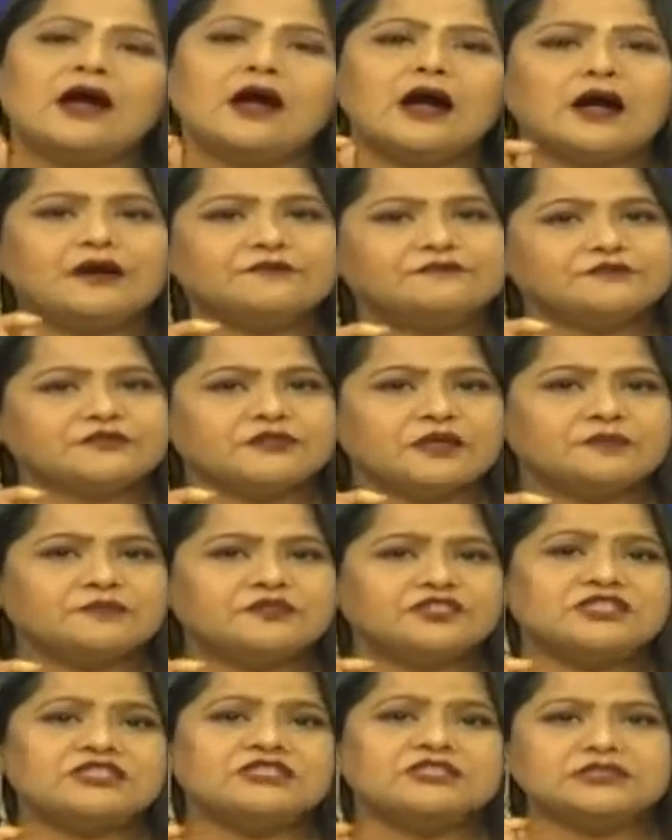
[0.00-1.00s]
হাফ
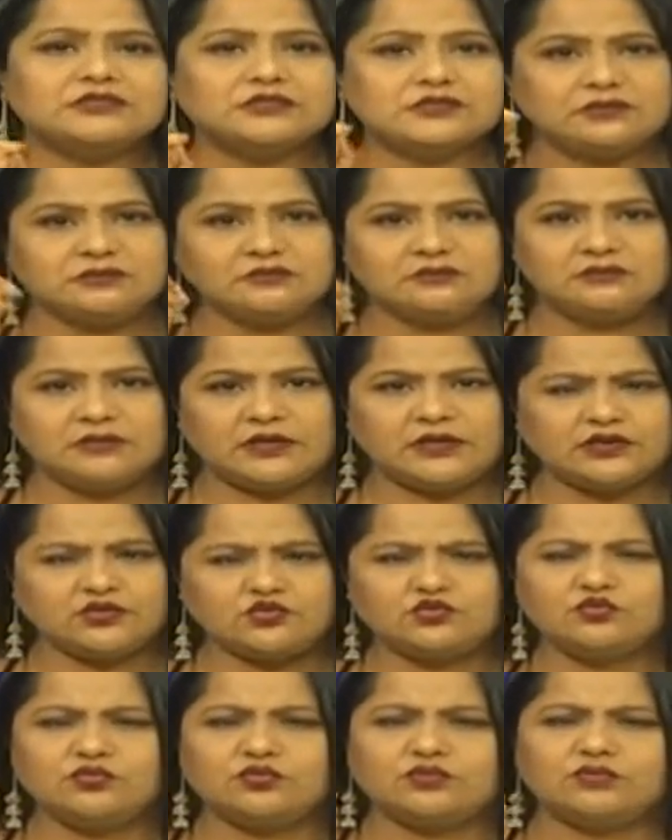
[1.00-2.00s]
চামচে চিনি
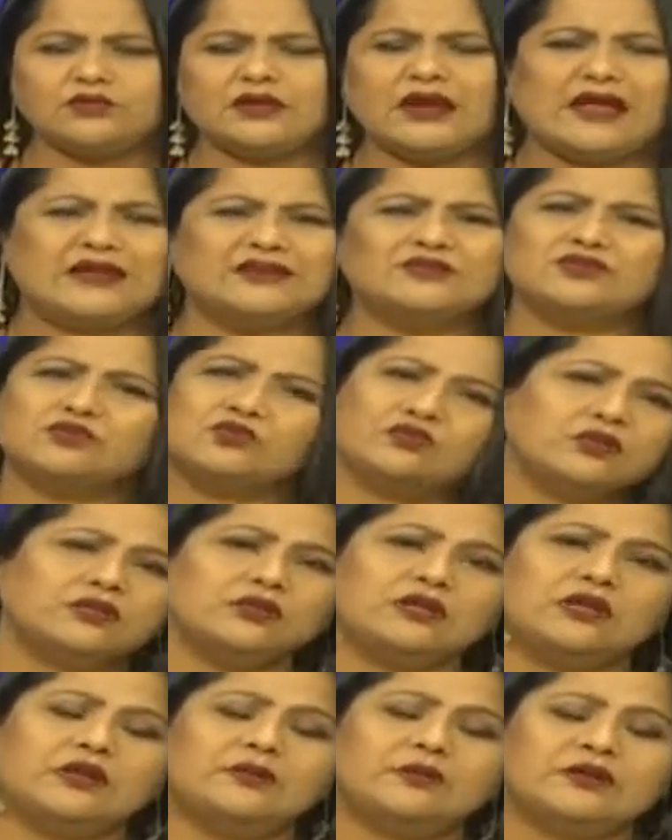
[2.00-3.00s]
একটু গ্রাইন্ড করে
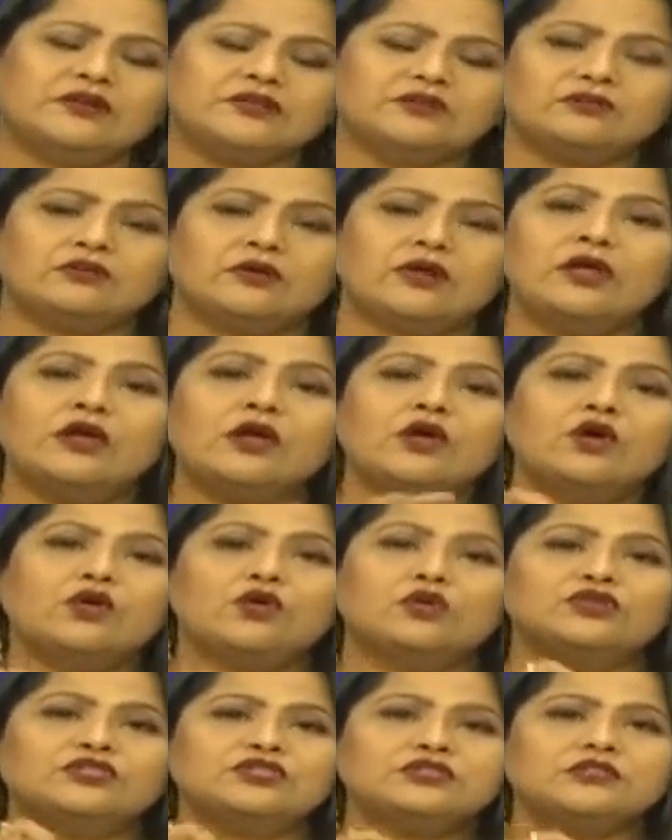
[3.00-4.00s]
নিলে বেটার হয়
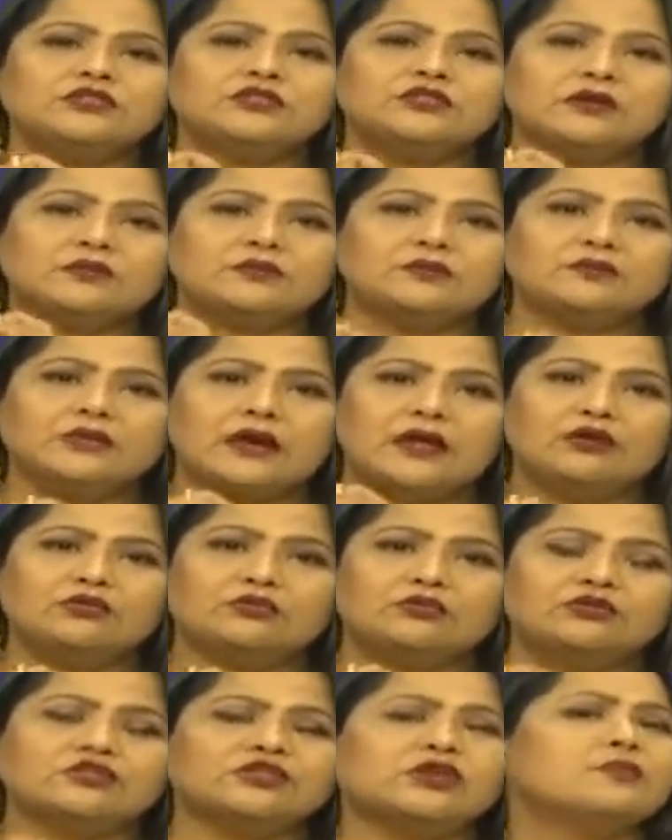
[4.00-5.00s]
ওই চিনিটা ভালো
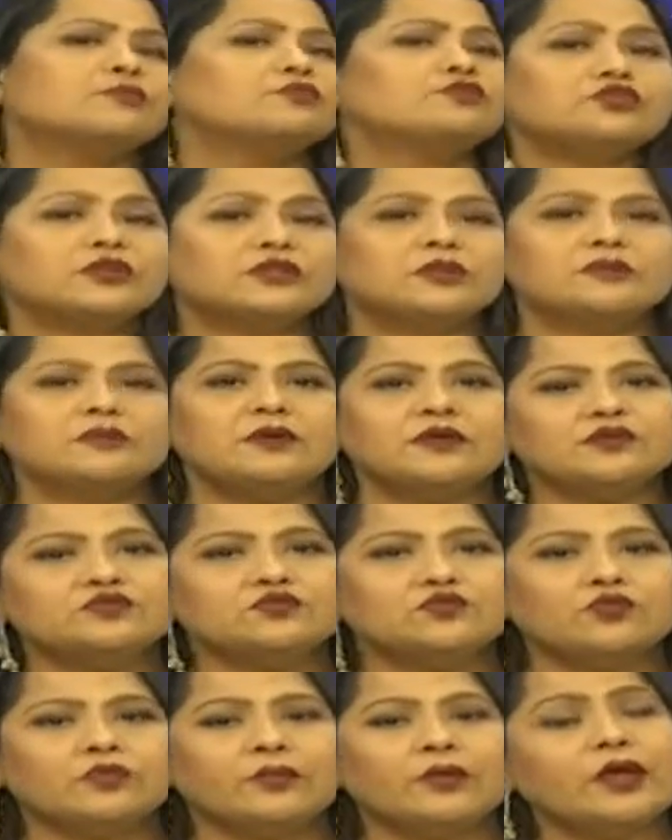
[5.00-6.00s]
করে শ্যাম্পুর সাথে মিক্স
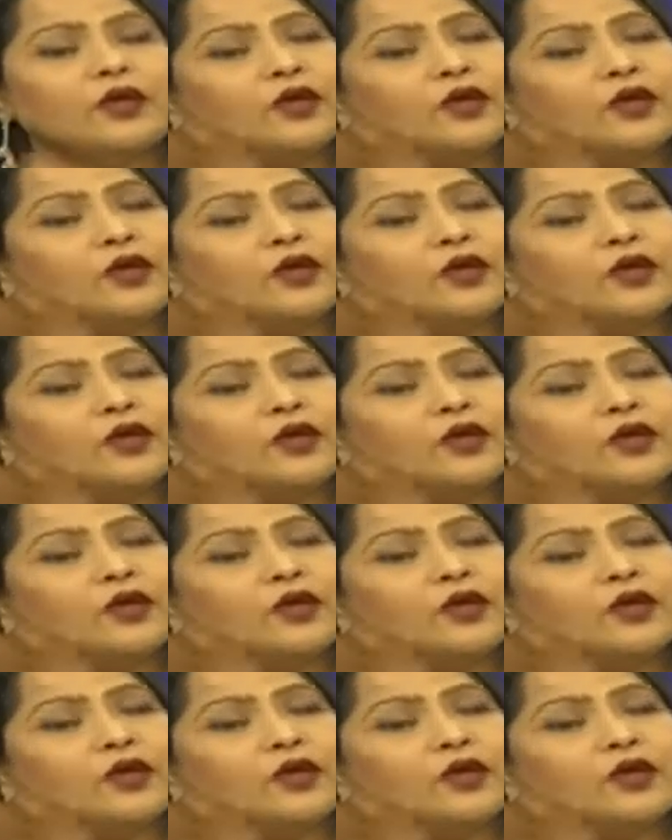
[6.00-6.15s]
করবে